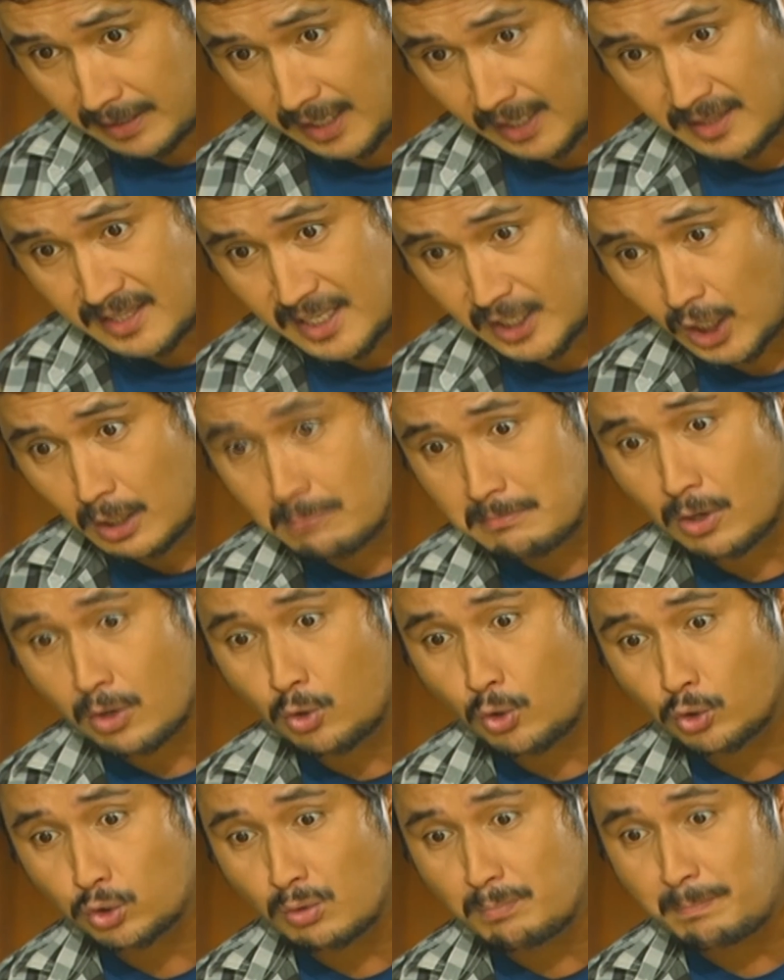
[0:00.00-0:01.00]
para hindi kayo
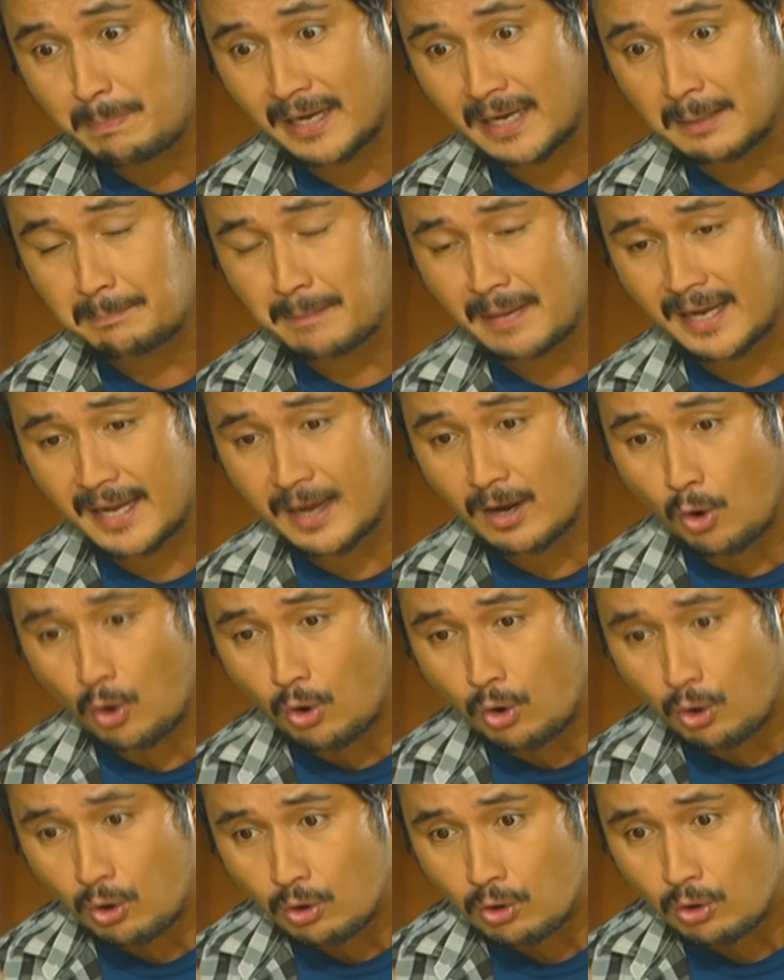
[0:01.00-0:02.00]
magutong pare-pareho.